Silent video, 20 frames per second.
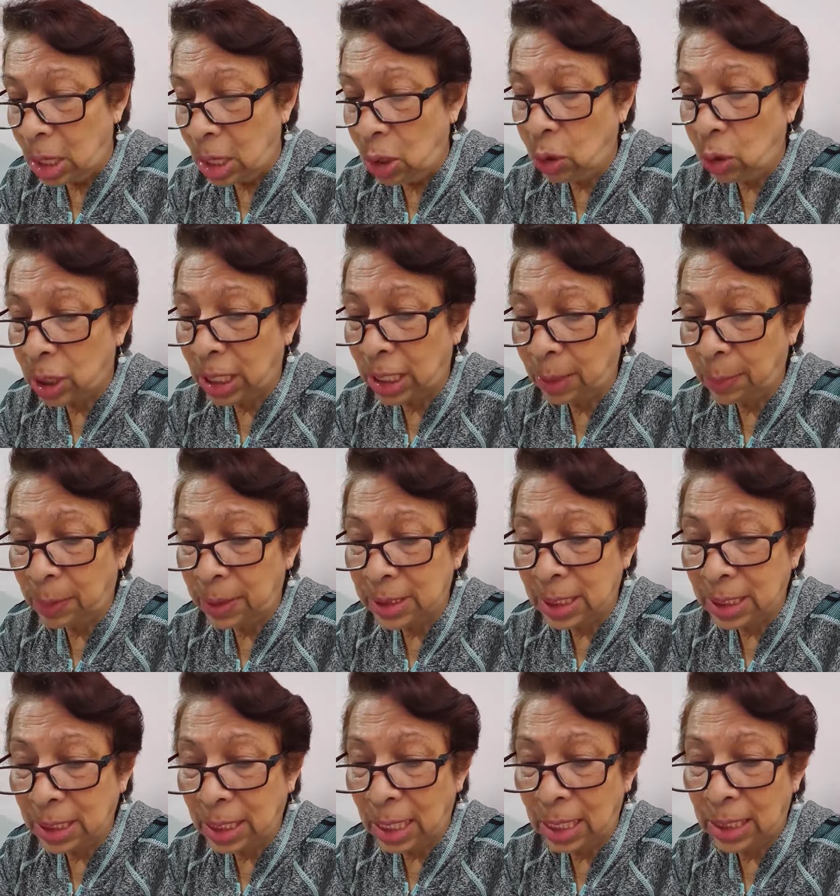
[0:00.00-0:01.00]
Lo que
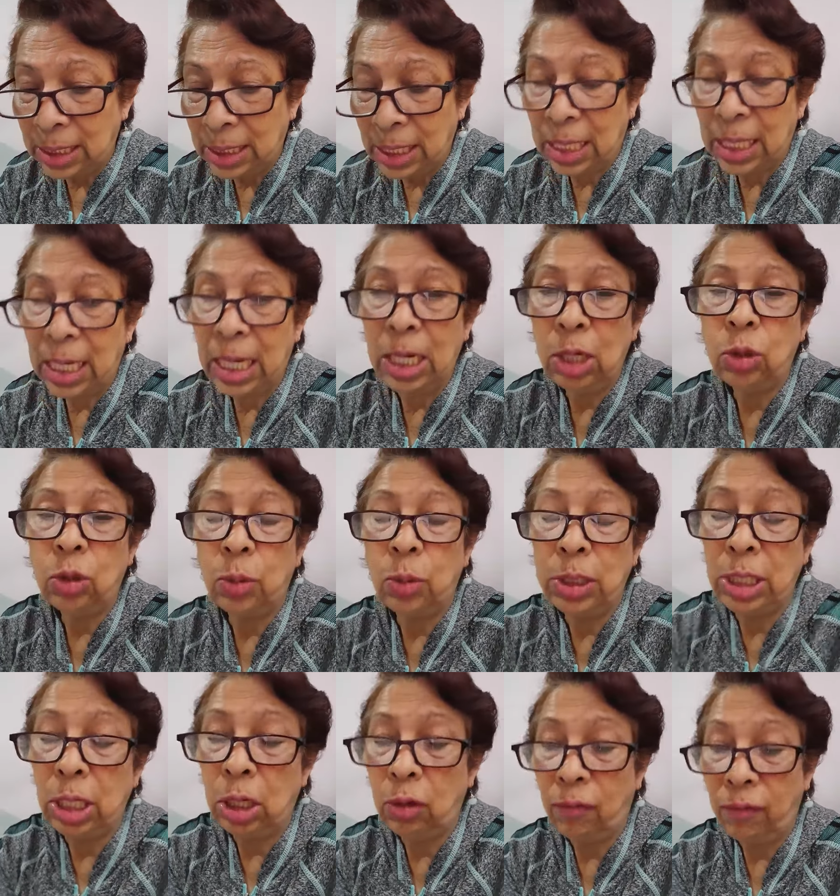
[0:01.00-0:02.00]
representa la tierra de,
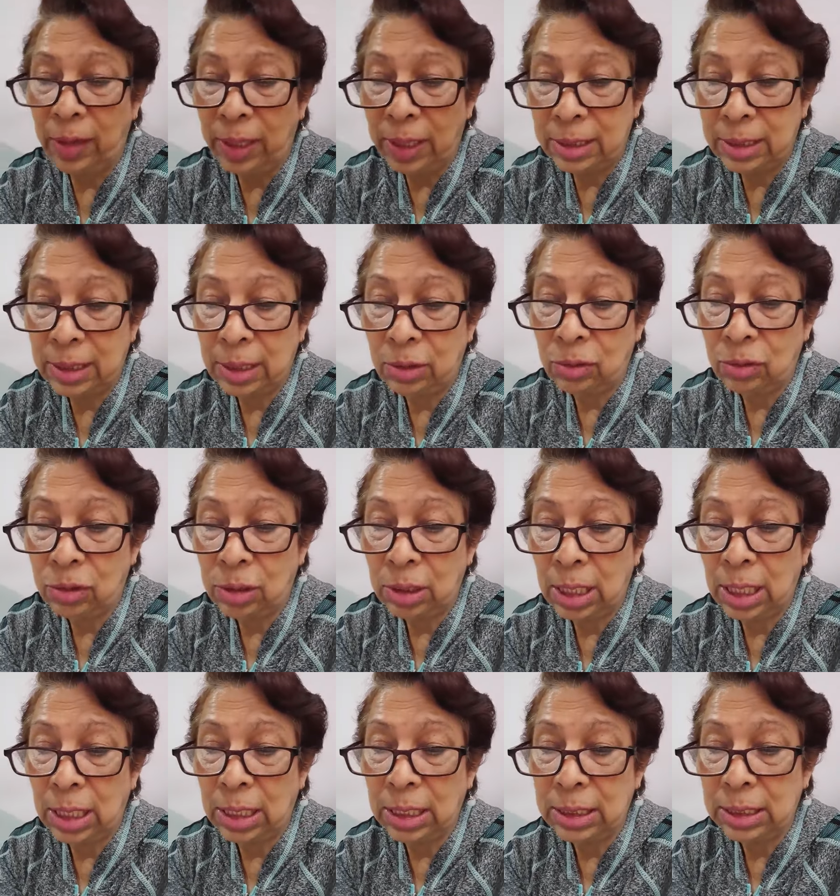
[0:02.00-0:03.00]
de los fereceos
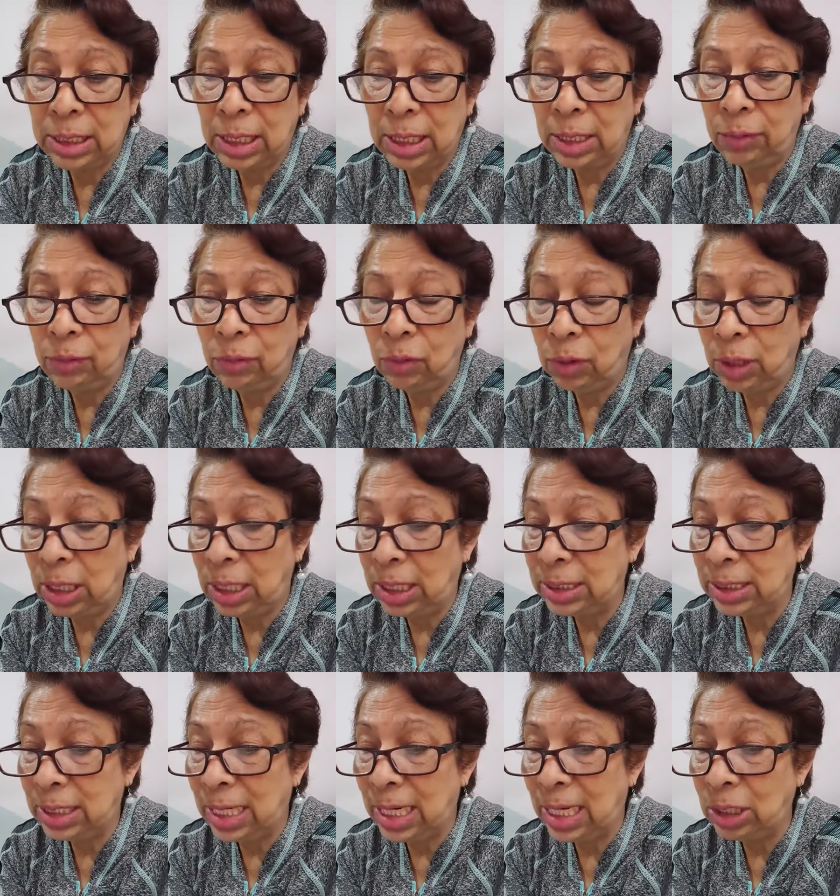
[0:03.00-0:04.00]
en este libro
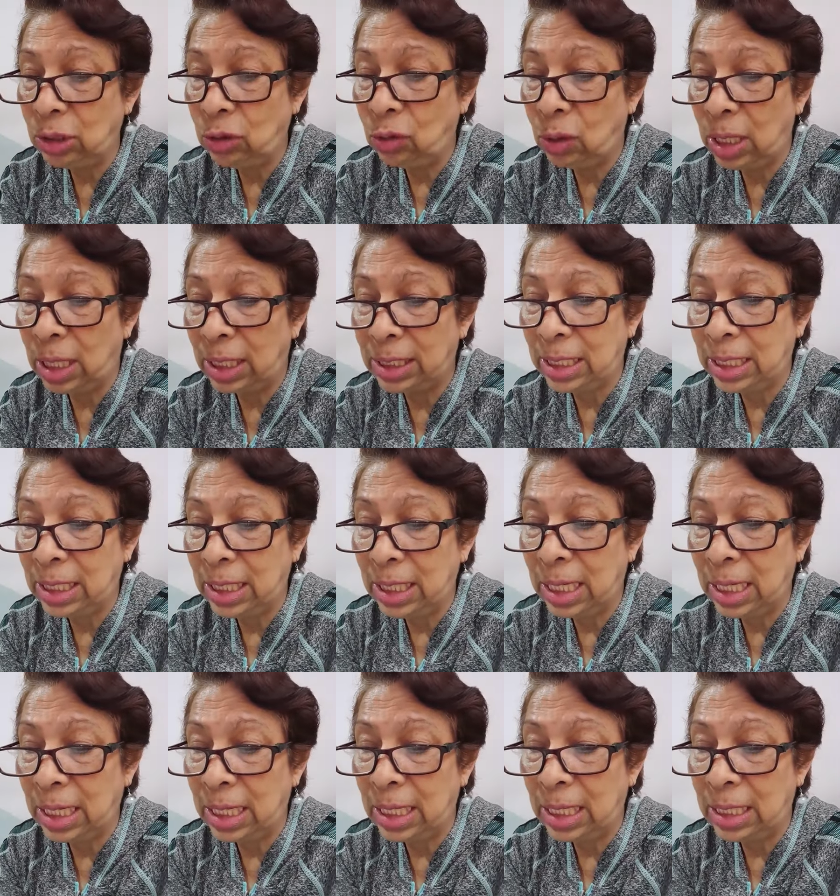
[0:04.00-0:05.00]
es la idolatría,
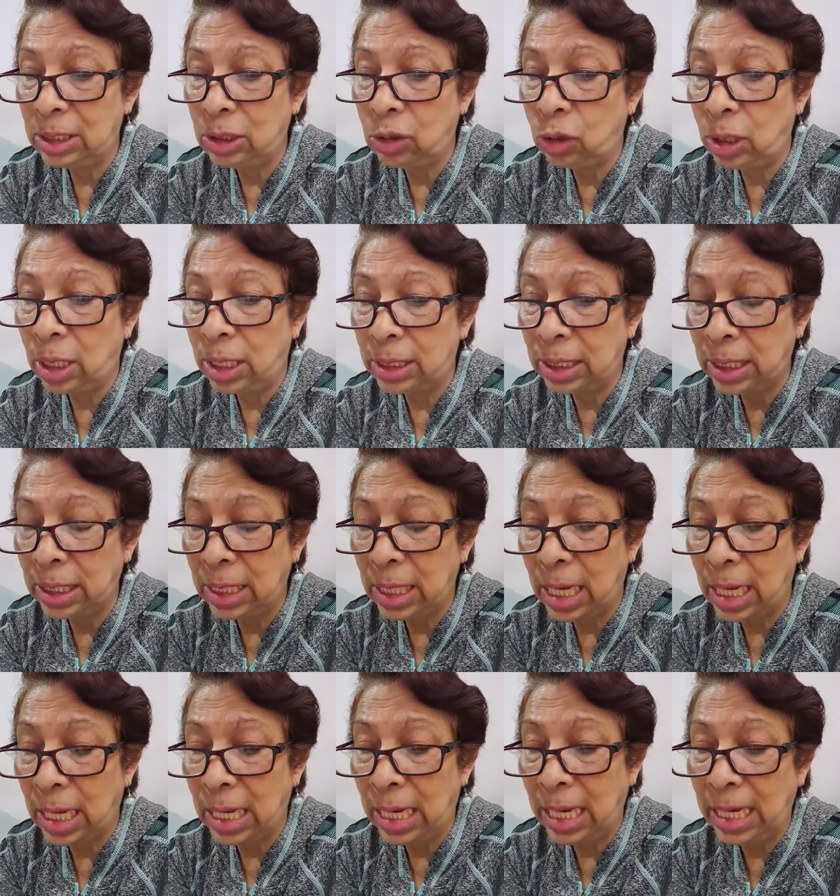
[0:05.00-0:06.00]
en la
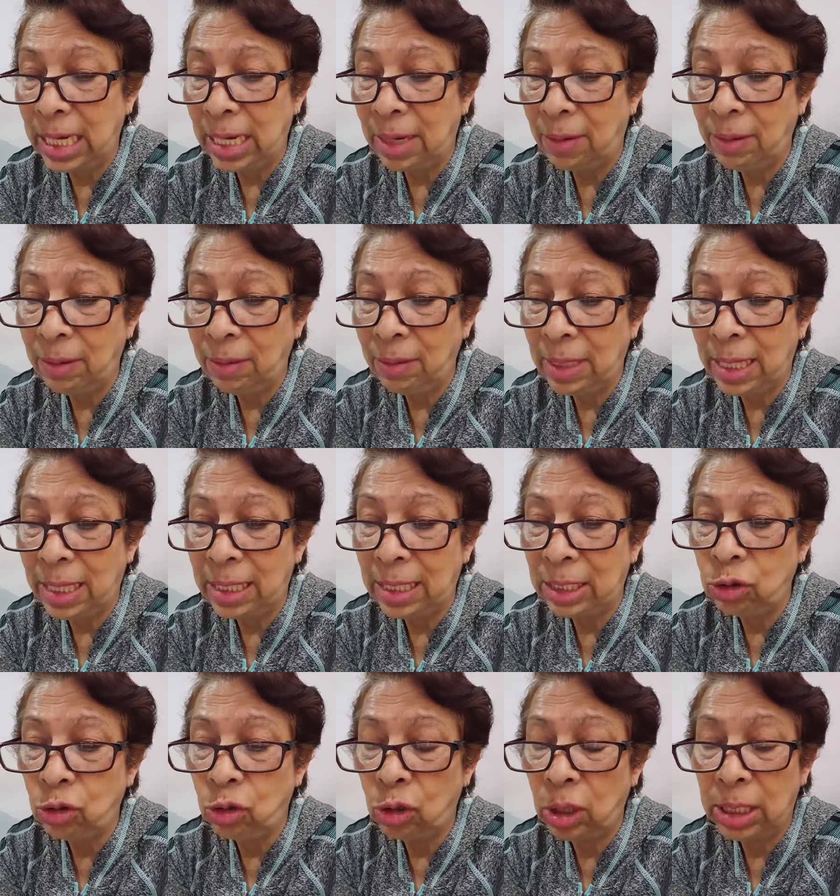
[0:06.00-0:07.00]
idolatría. En la Biblia la
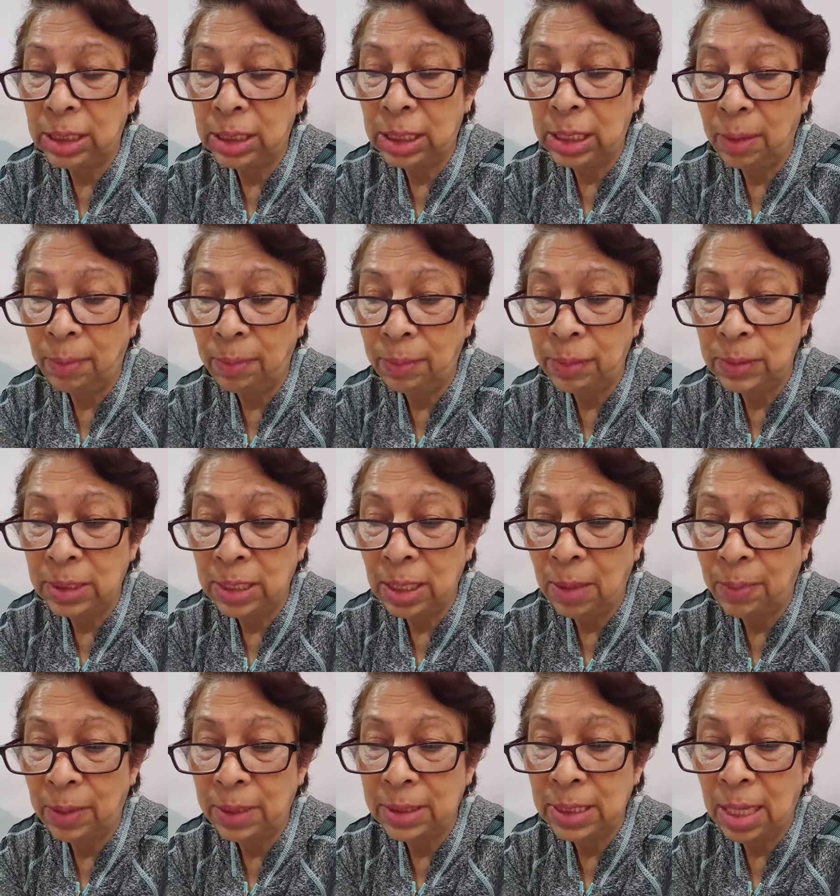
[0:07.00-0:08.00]
idolatría
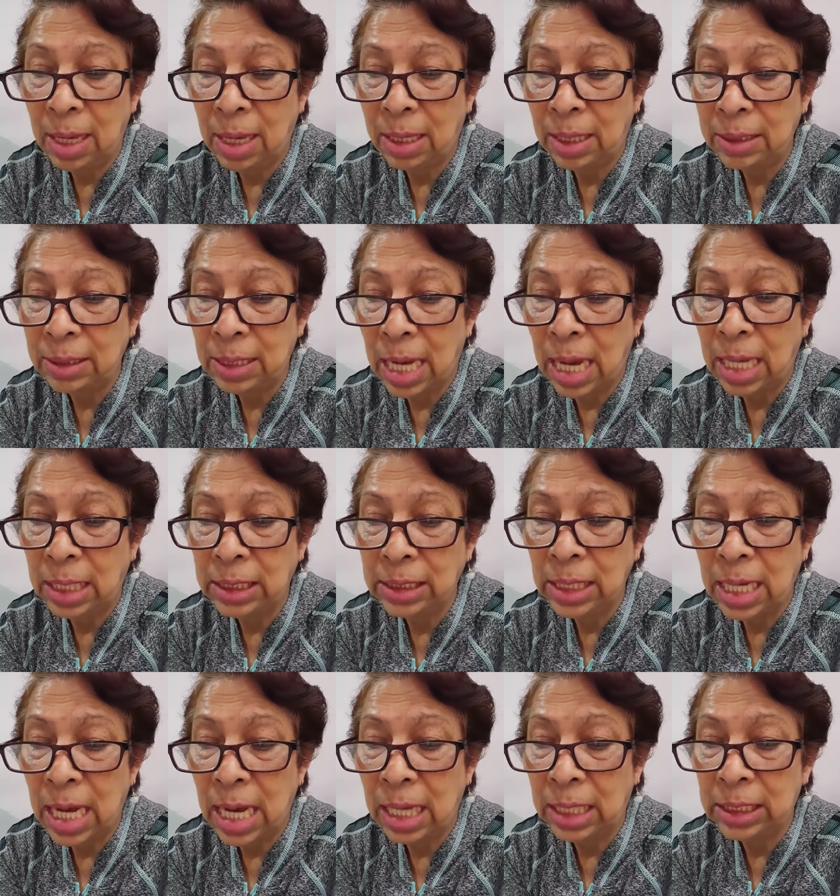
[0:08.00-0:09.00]
siempre se
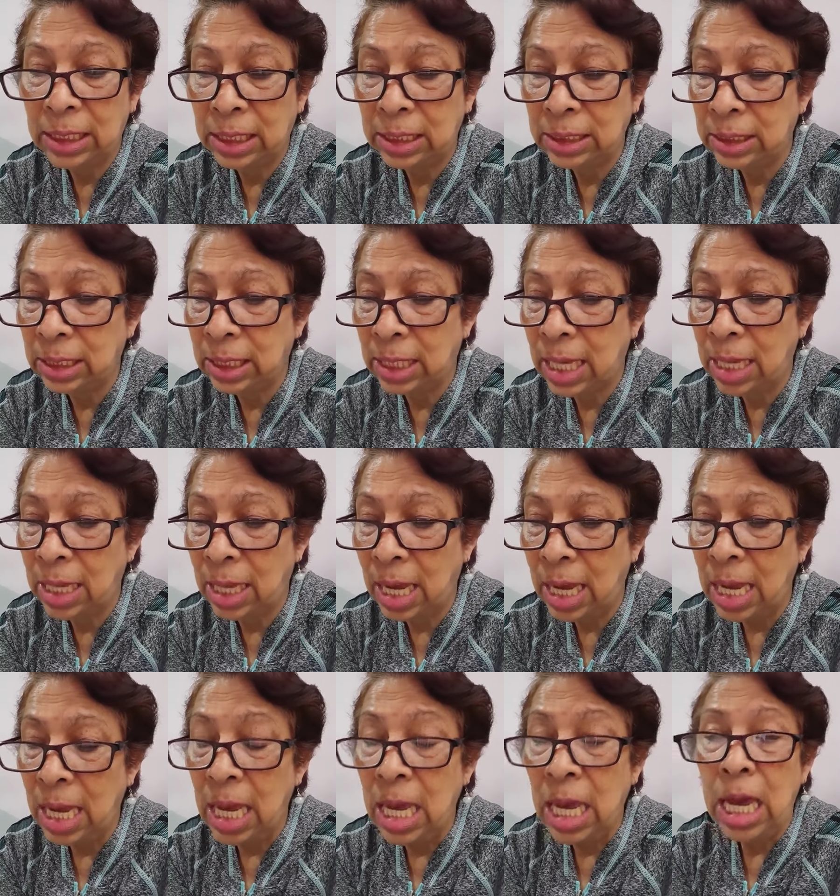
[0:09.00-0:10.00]
halla atrincherada
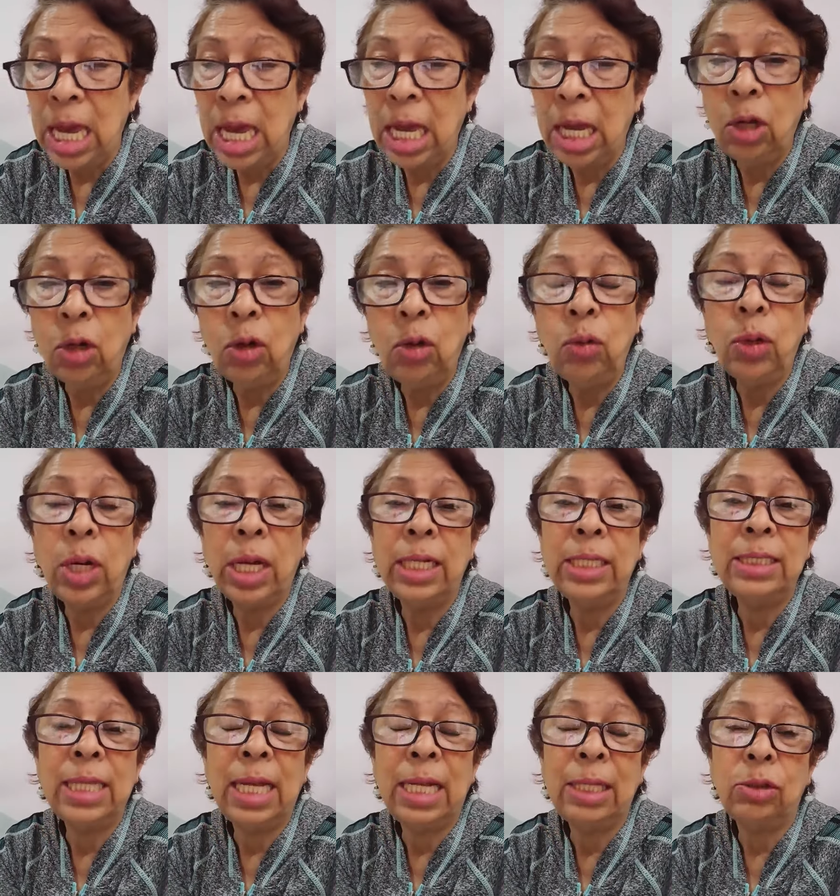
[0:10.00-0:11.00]
en los
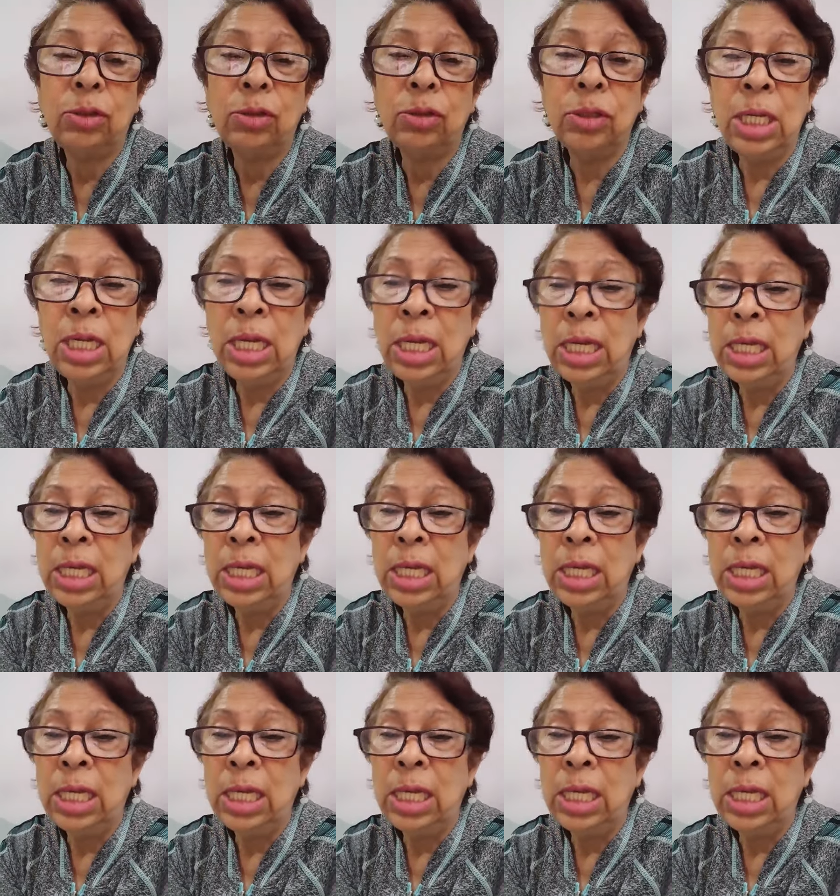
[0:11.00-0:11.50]
lugares altos.